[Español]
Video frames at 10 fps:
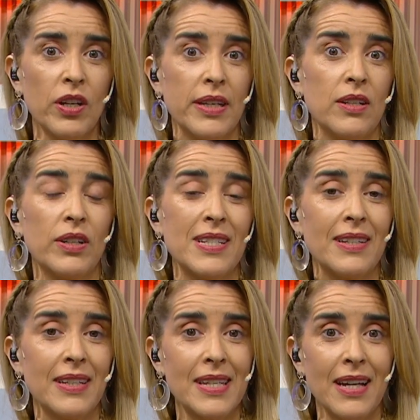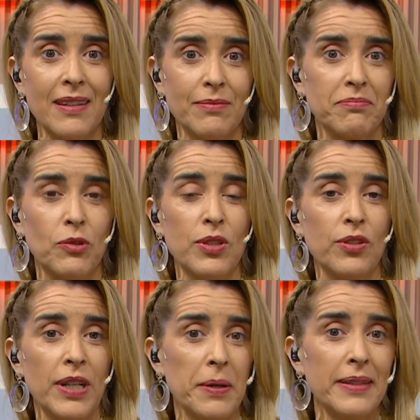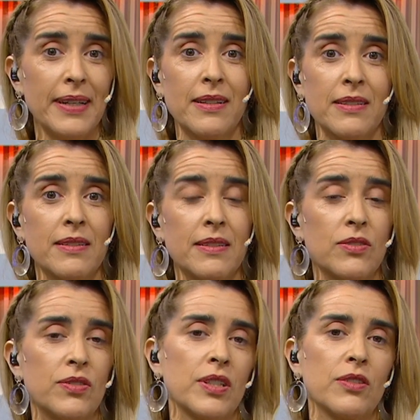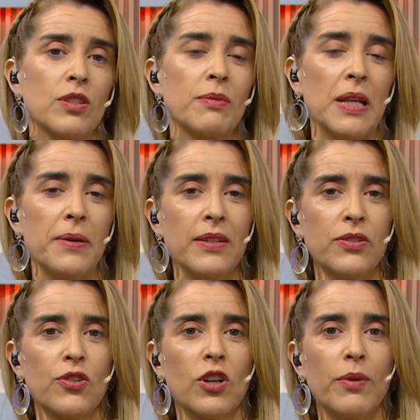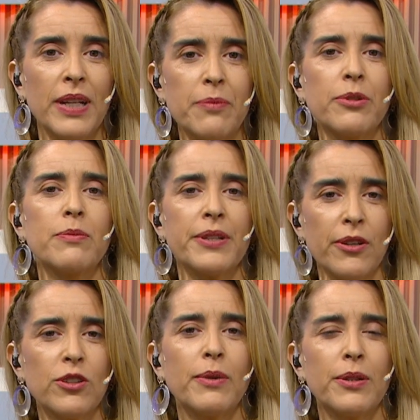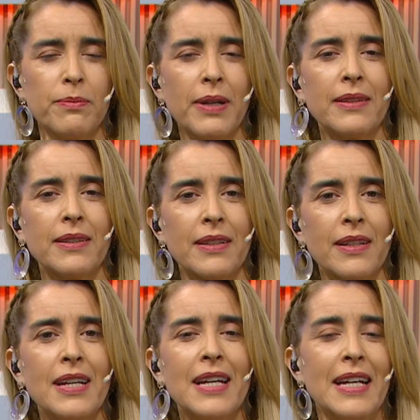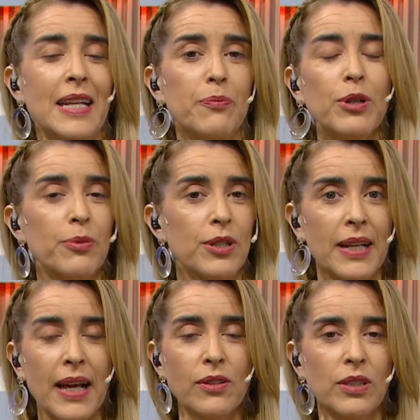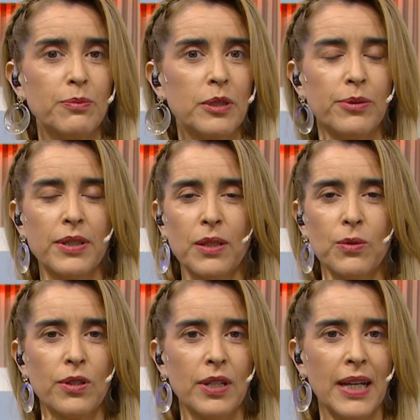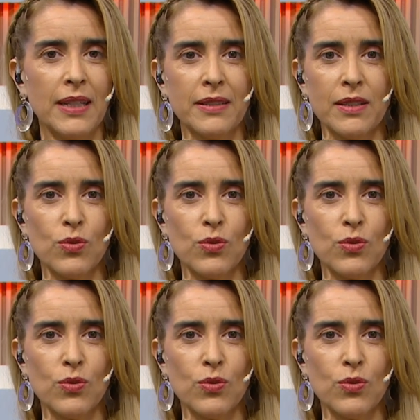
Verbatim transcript: Eh, lo que sería cuando te levantás, decís, che, yo me levanto, no como nada, pero me quiero tomar un mate. ¿Le puedo poner algo? ¿Le puedo poner edulcorante, azúcar?